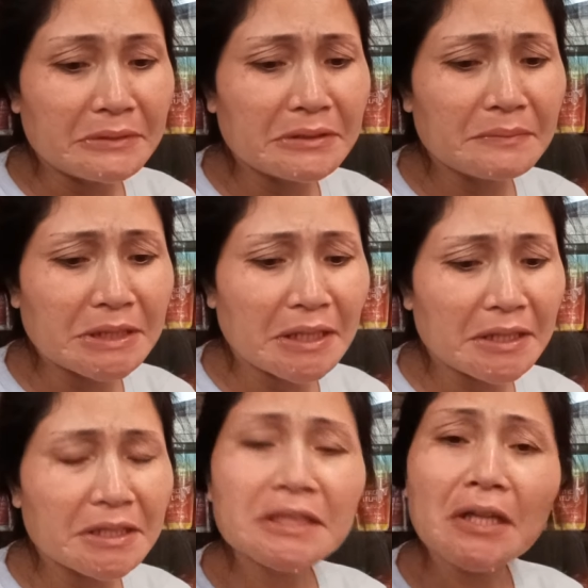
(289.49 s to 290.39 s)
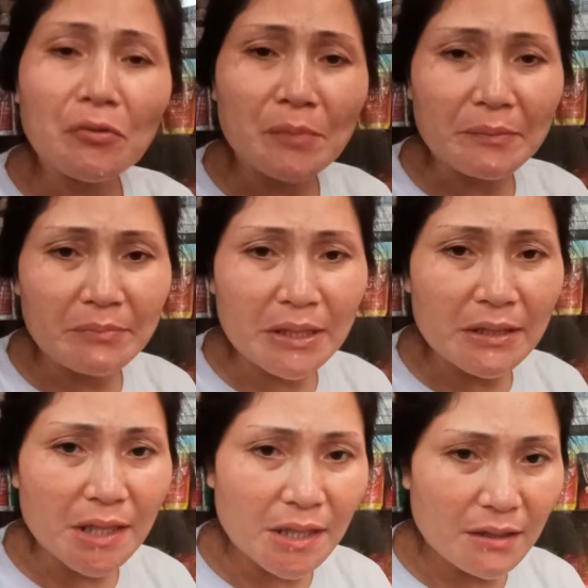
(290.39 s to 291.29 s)
minsan din ako
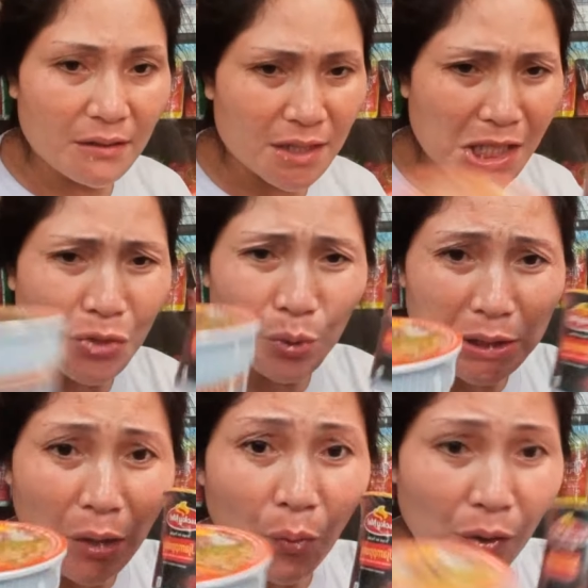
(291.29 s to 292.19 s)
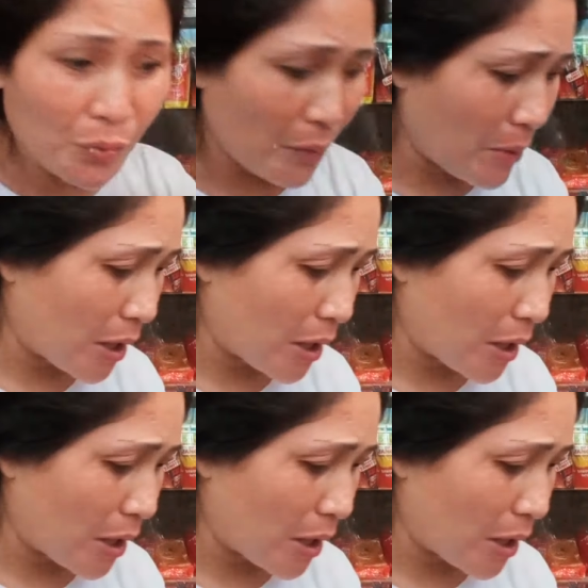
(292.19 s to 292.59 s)
magbili kasi yung asawa ko lang